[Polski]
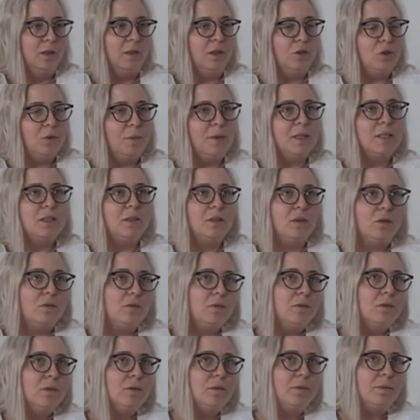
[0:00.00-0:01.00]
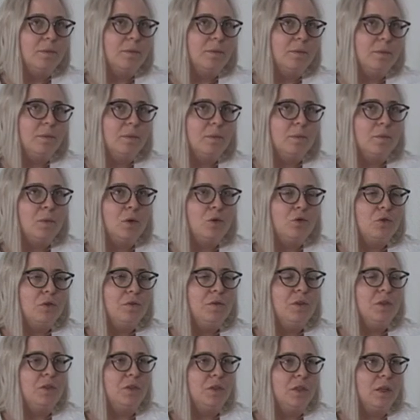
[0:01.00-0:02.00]
Natomiast no,
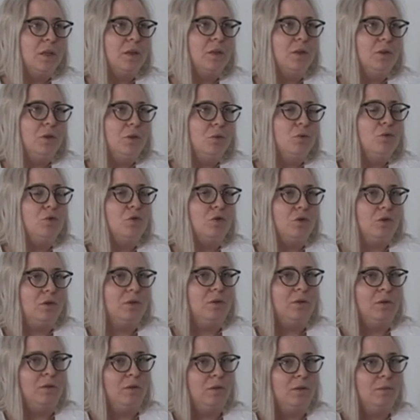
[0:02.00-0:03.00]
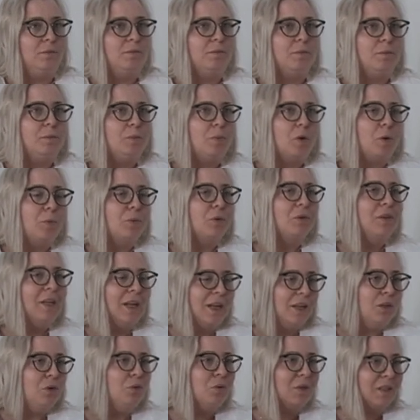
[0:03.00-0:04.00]
oczywiście już po
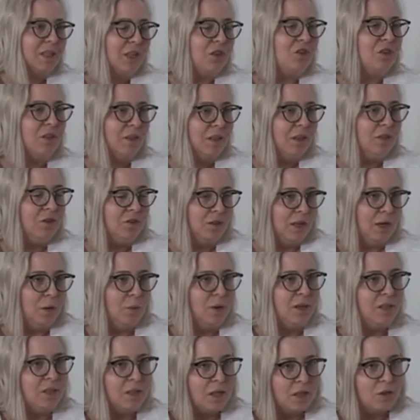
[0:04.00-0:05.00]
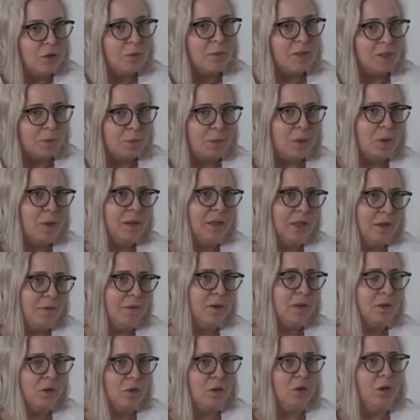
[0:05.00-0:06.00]
podaniu zaczyna działać, natomiast pełen
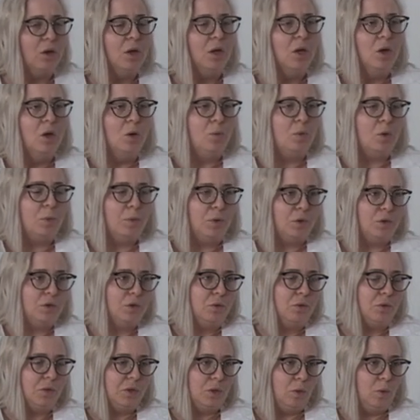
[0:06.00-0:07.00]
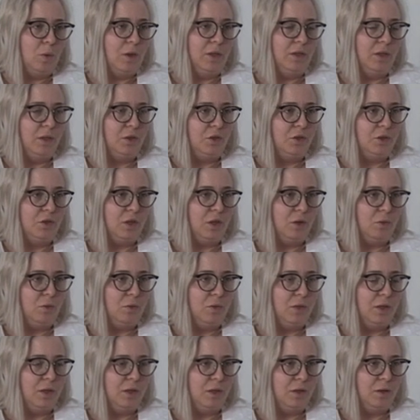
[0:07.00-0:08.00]
efekt to po prostu rozkłada się
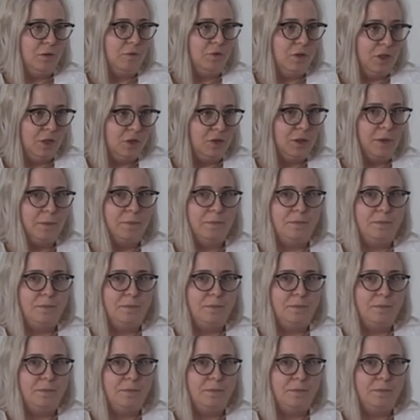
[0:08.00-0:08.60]
w czasie.